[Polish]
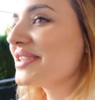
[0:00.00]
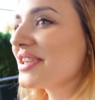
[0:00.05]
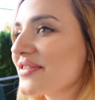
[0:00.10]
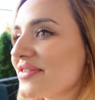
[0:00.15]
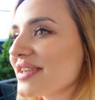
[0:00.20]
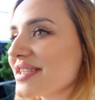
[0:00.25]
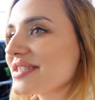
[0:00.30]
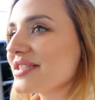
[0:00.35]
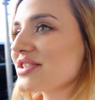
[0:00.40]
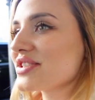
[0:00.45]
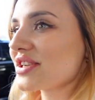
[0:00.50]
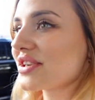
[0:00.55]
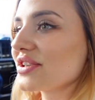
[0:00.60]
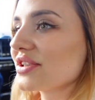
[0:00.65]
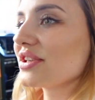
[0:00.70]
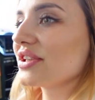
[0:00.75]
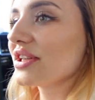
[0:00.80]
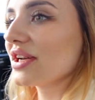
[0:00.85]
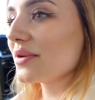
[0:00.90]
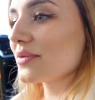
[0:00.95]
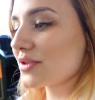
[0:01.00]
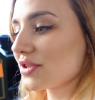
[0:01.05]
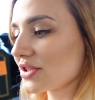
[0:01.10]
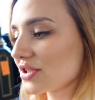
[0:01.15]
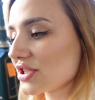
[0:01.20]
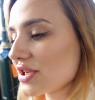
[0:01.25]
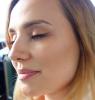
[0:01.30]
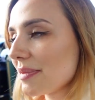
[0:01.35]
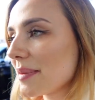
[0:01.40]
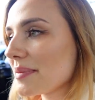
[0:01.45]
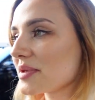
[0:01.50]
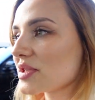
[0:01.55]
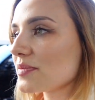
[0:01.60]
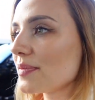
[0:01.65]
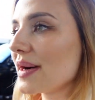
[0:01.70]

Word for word: nikt Was niczego nie nauczy, trzeba być